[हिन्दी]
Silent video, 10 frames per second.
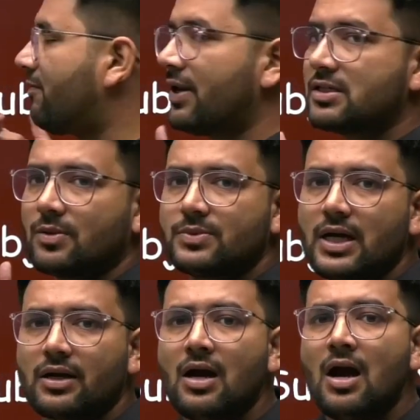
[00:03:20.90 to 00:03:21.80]
एवरी
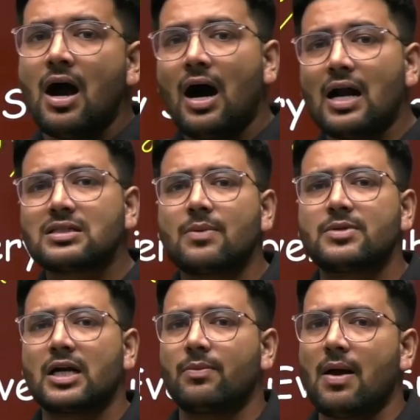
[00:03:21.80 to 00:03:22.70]
सब्जेक्ट हर
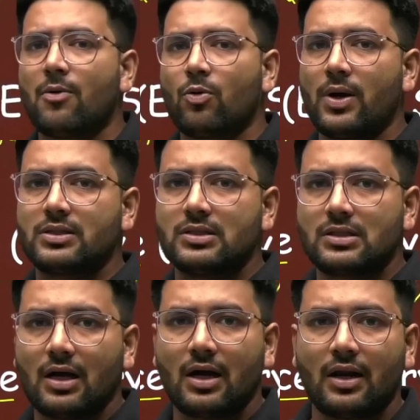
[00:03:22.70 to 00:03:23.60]
सब्जेक्ट में आपको क्वेश्चंस
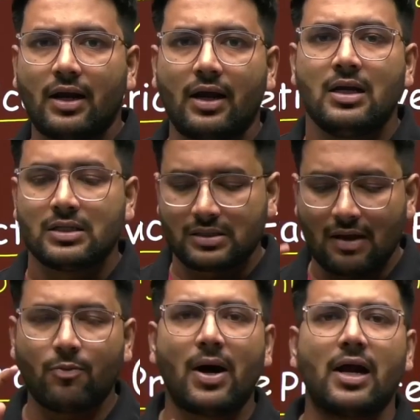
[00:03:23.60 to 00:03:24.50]
लगाने हैं
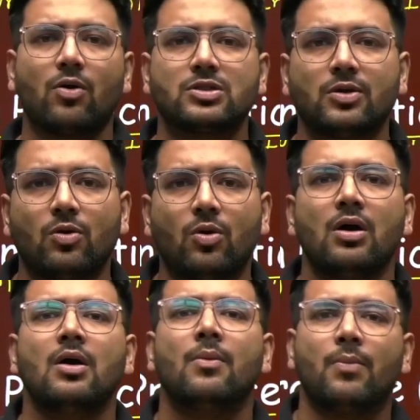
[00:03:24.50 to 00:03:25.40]
चाहे वो बायोलॉजी हो
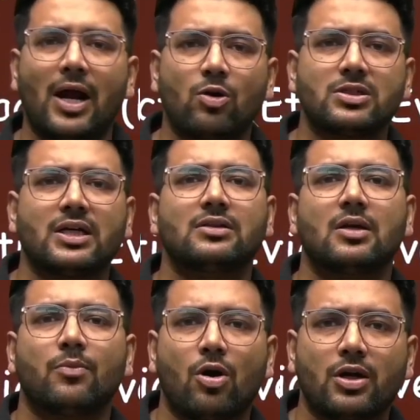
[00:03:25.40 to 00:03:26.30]
बायोलॉजी के
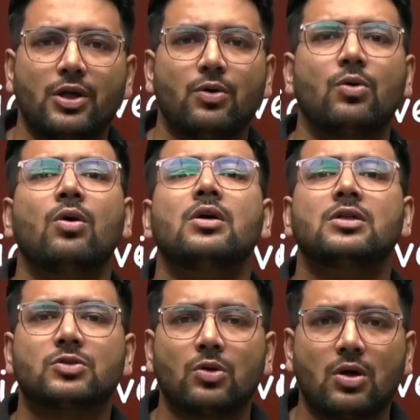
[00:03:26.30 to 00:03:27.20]
अंदर बॉटनी हो
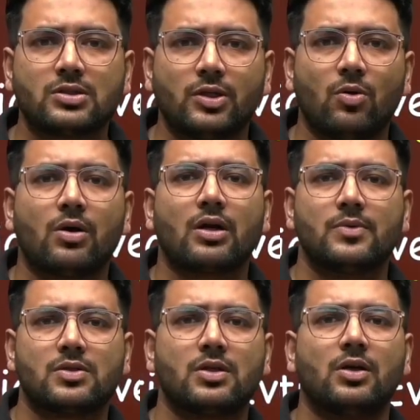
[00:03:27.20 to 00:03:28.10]
जूलॉजी हो
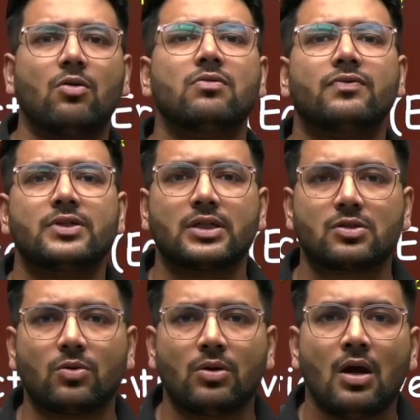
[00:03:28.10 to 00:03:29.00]
केमिस्ट्री हो
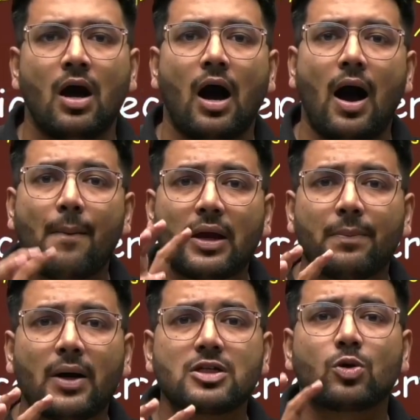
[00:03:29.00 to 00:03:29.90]
फिजिक्स हो आपके
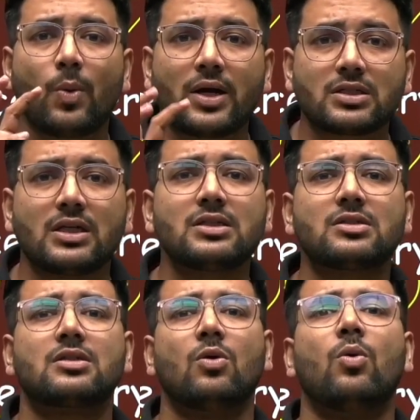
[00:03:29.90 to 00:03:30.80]
पास
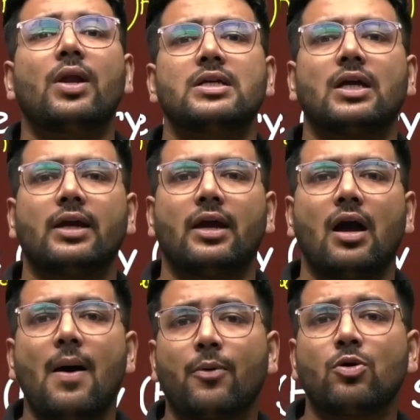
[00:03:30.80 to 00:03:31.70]
क्वेश्चंस होने चाहिए
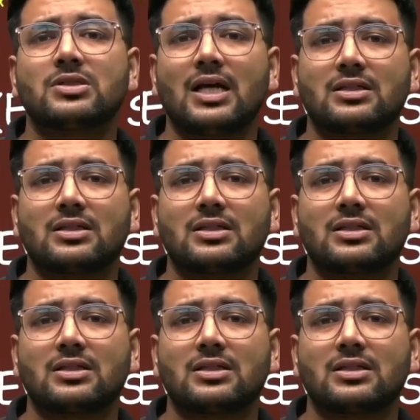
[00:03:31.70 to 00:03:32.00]
आपको